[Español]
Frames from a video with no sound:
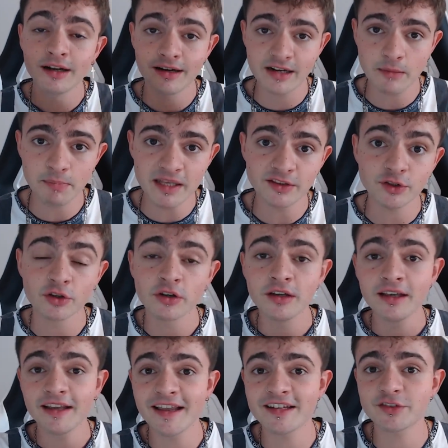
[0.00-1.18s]
Repito,
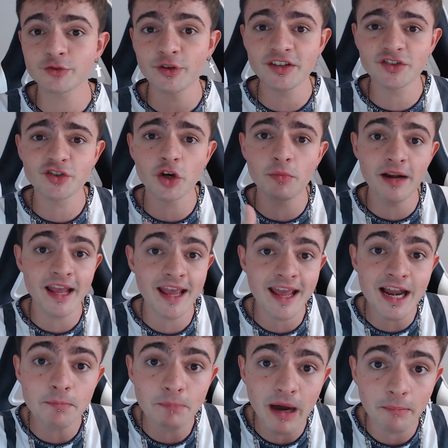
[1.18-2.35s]
esto es
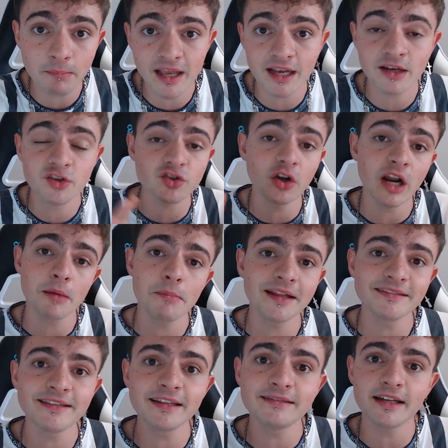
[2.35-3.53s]
sobre el papel,
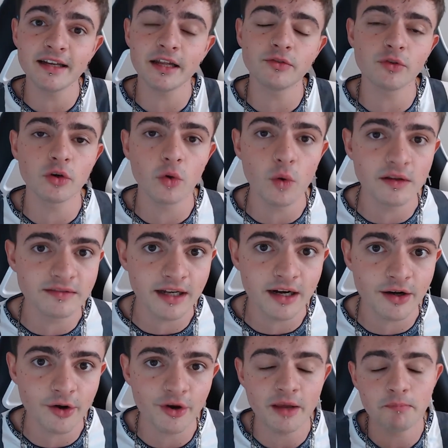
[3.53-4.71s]
solamente teniendo en cuenta el
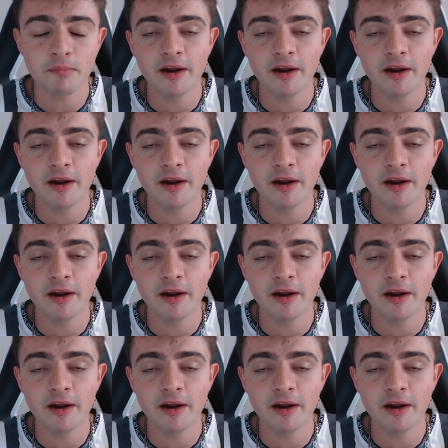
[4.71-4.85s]
ROE,